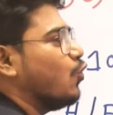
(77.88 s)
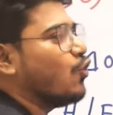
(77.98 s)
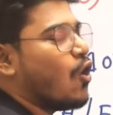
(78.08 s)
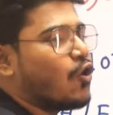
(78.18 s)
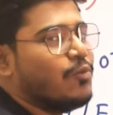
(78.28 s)
কোনো
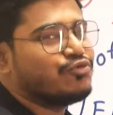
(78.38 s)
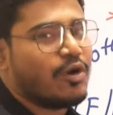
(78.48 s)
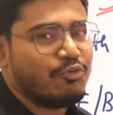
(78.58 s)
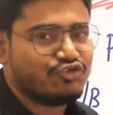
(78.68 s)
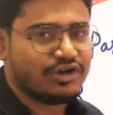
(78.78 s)
রকম
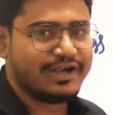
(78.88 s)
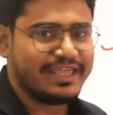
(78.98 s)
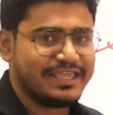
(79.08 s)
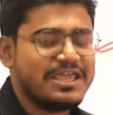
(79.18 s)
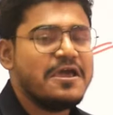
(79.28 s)
সমস্যা
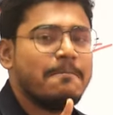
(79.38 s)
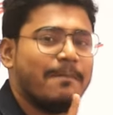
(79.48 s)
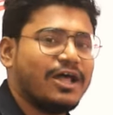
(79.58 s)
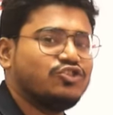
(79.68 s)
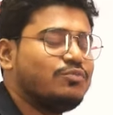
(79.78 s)
নেই
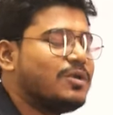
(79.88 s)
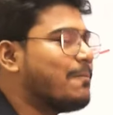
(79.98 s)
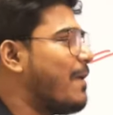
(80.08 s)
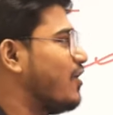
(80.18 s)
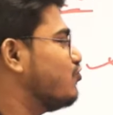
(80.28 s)

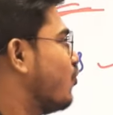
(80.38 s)
মাধ্যমিক পাস